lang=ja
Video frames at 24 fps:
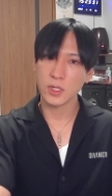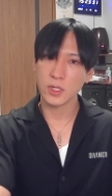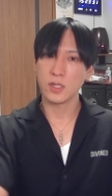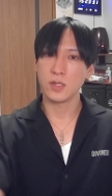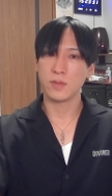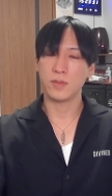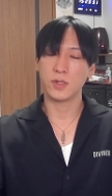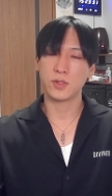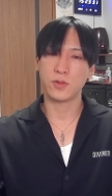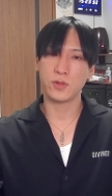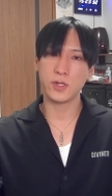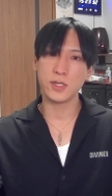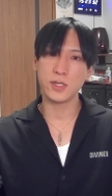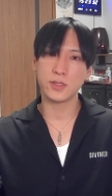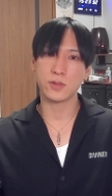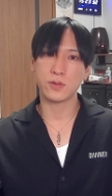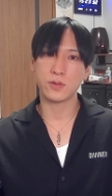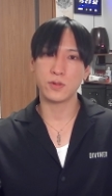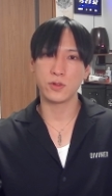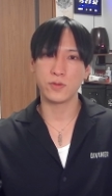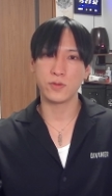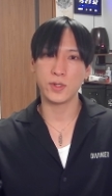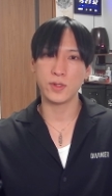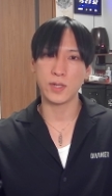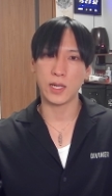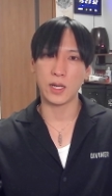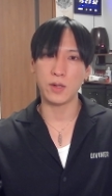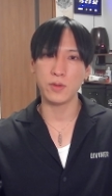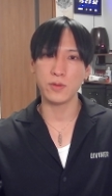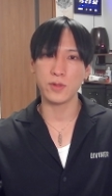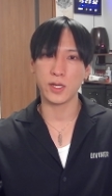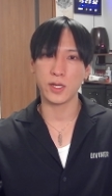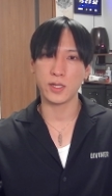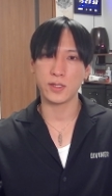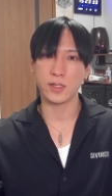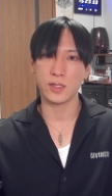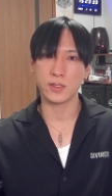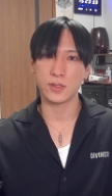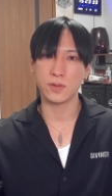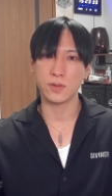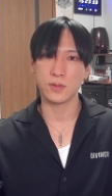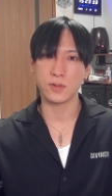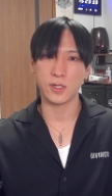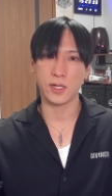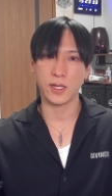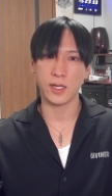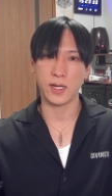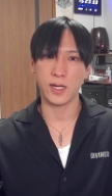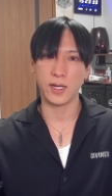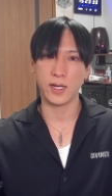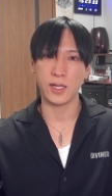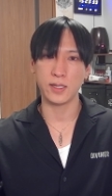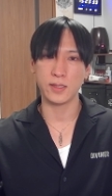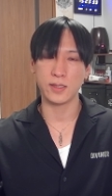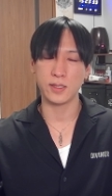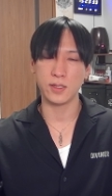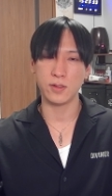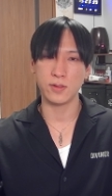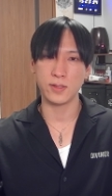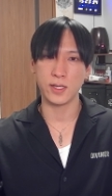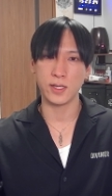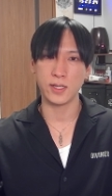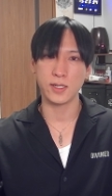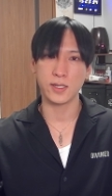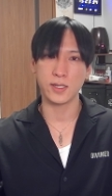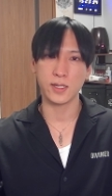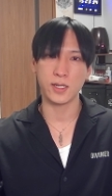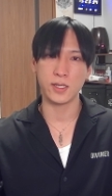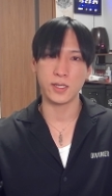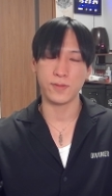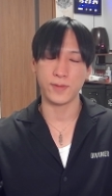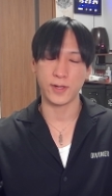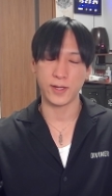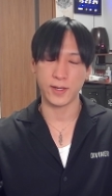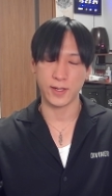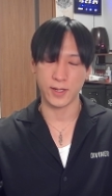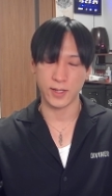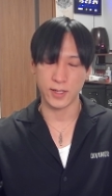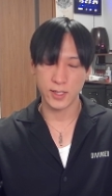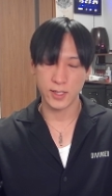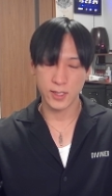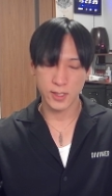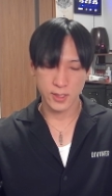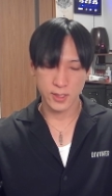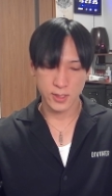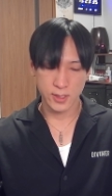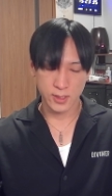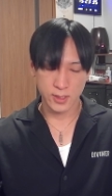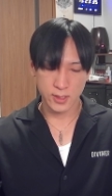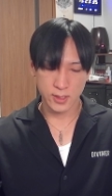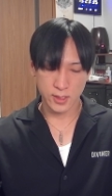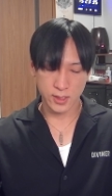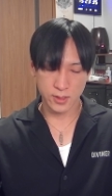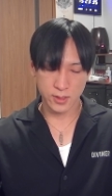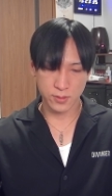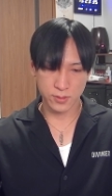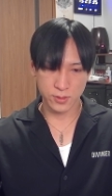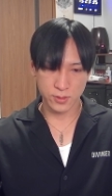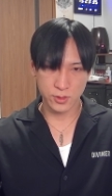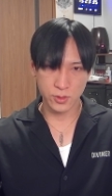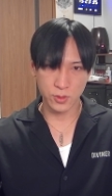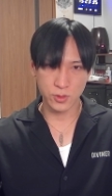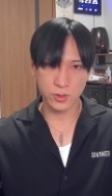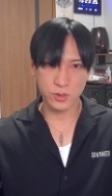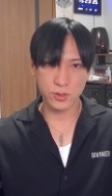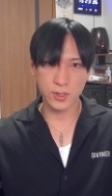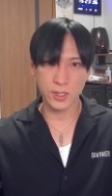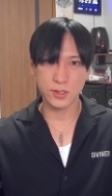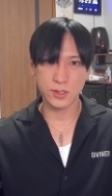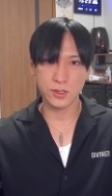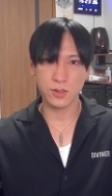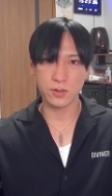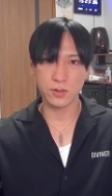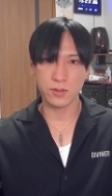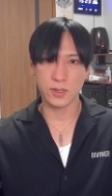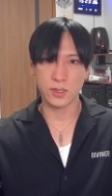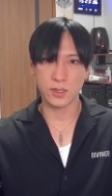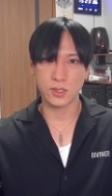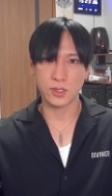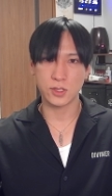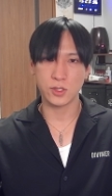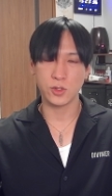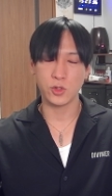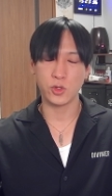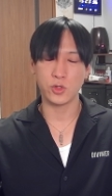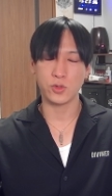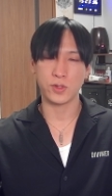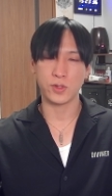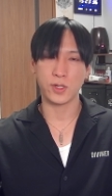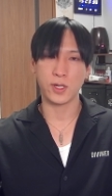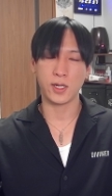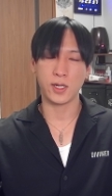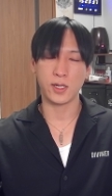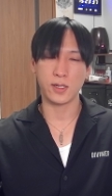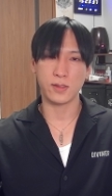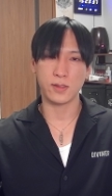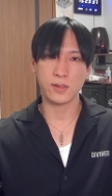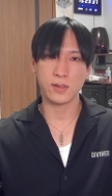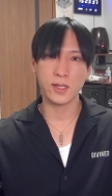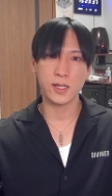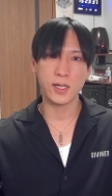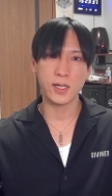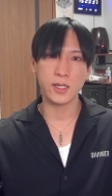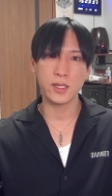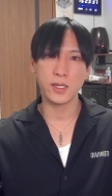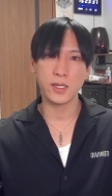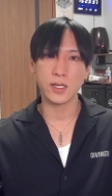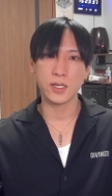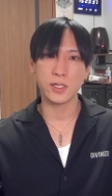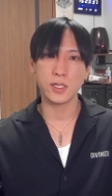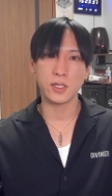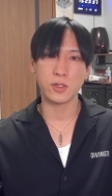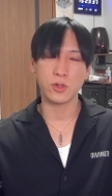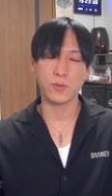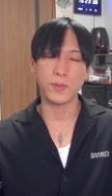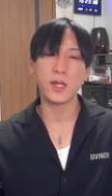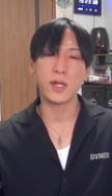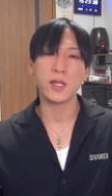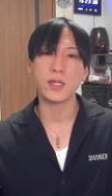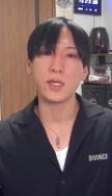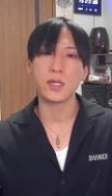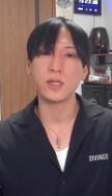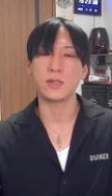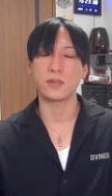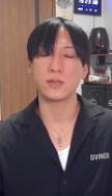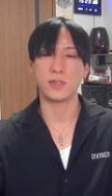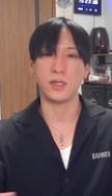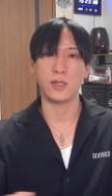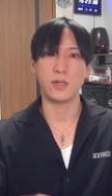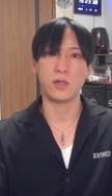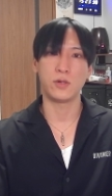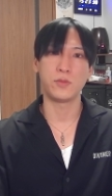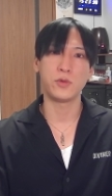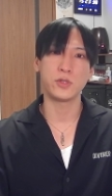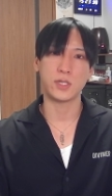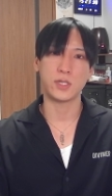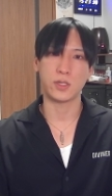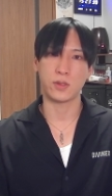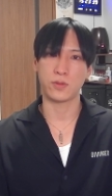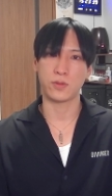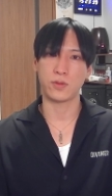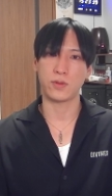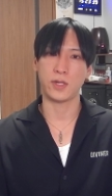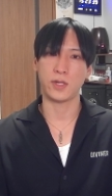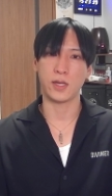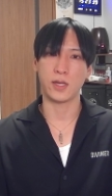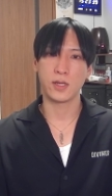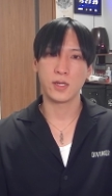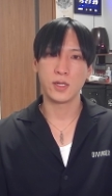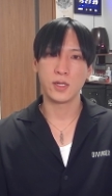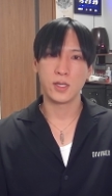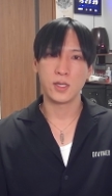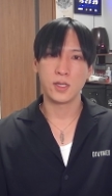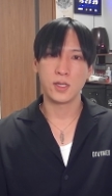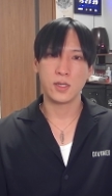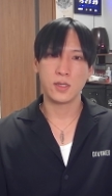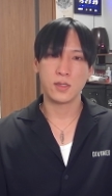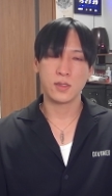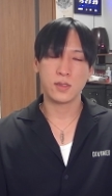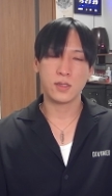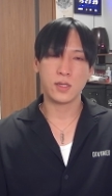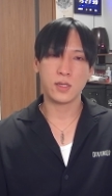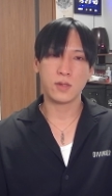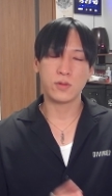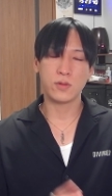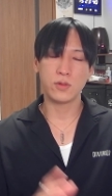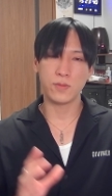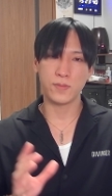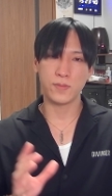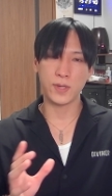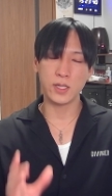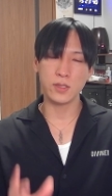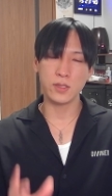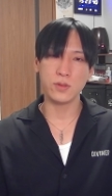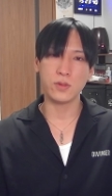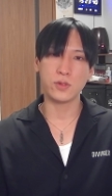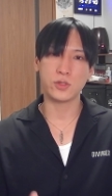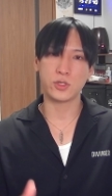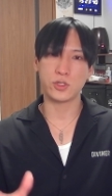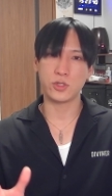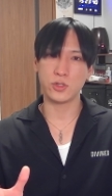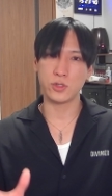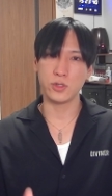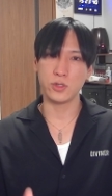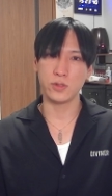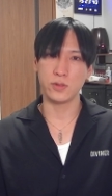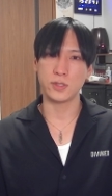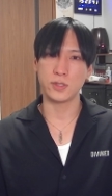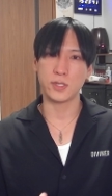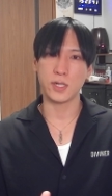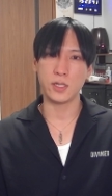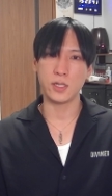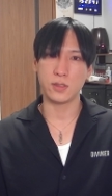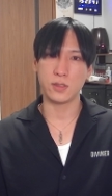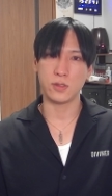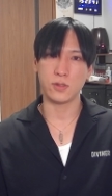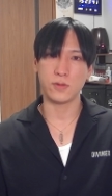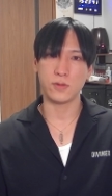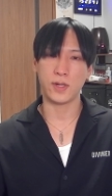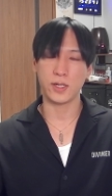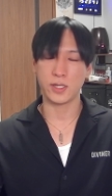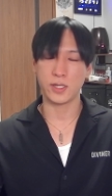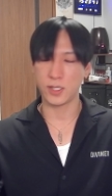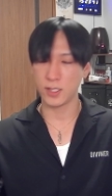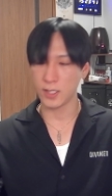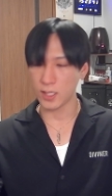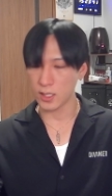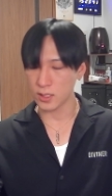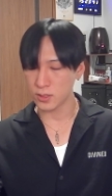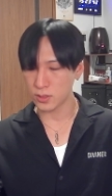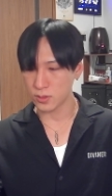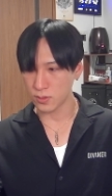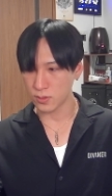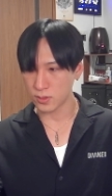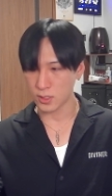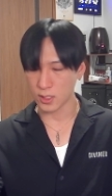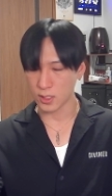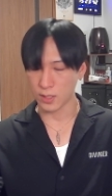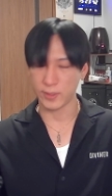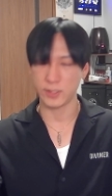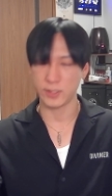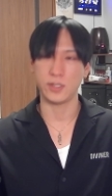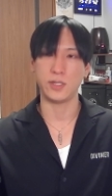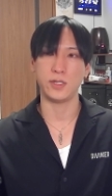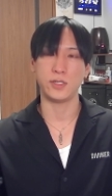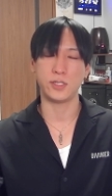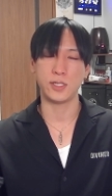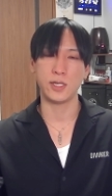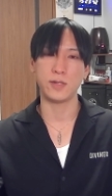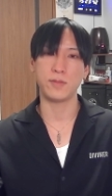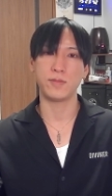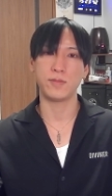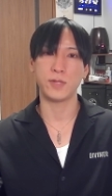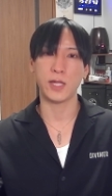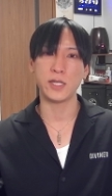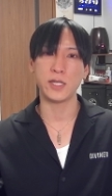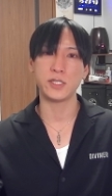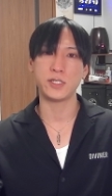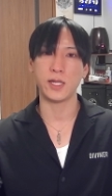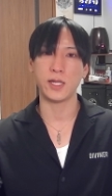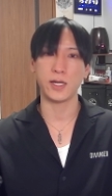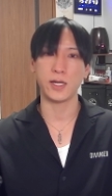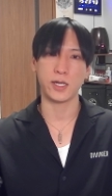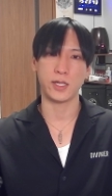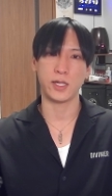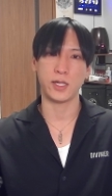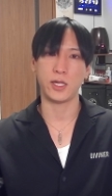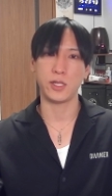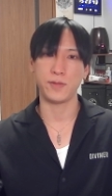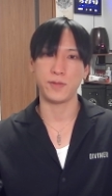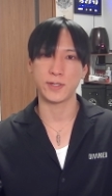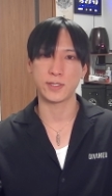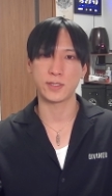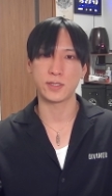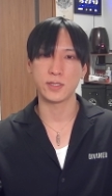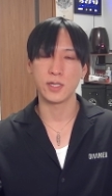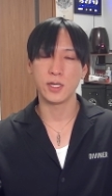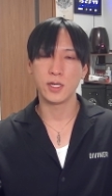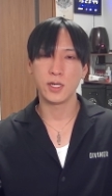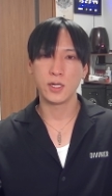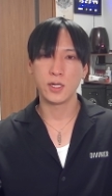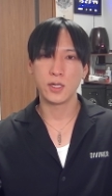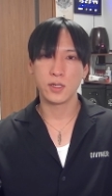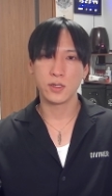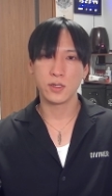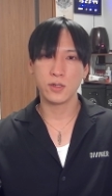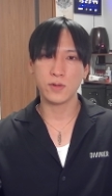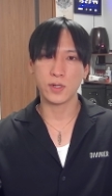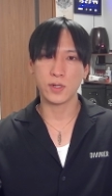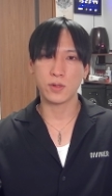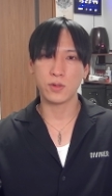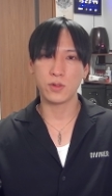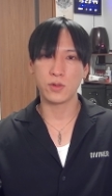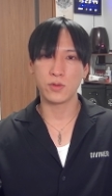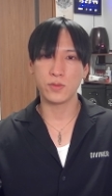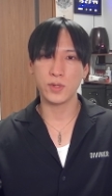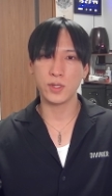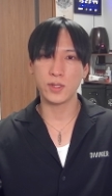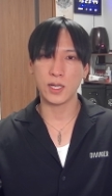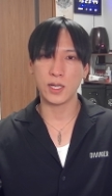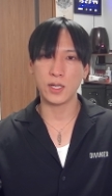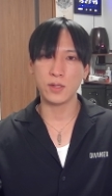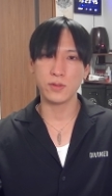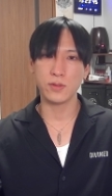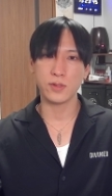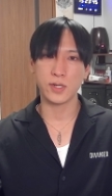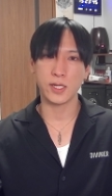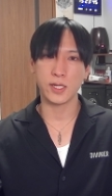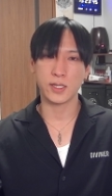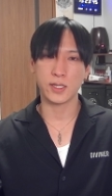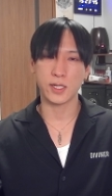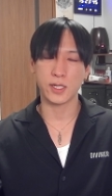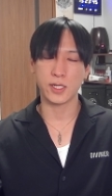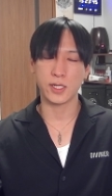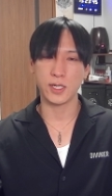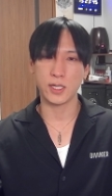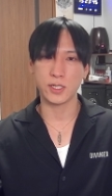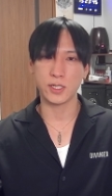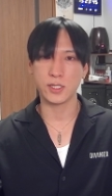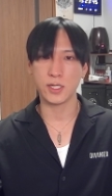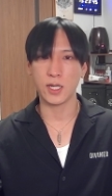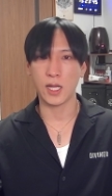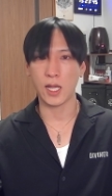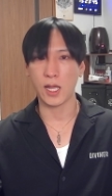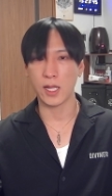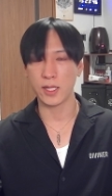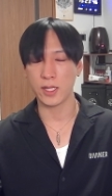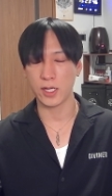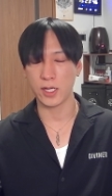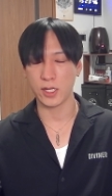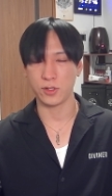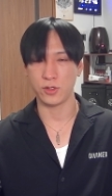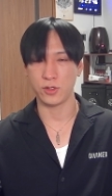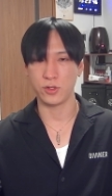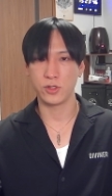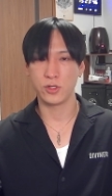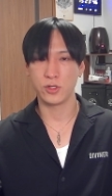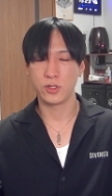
まあ、とりあえずこの上の青のラインね、沿ってね、上がってる段階では、あの、上昇圧力は強いので、なかなかね、止まらないんですね。思ったところで。で、このバンドーク終了のサインというのは、日柄調整がまず第1段階に入ります。要はこの上の青のラインから日足が離れる。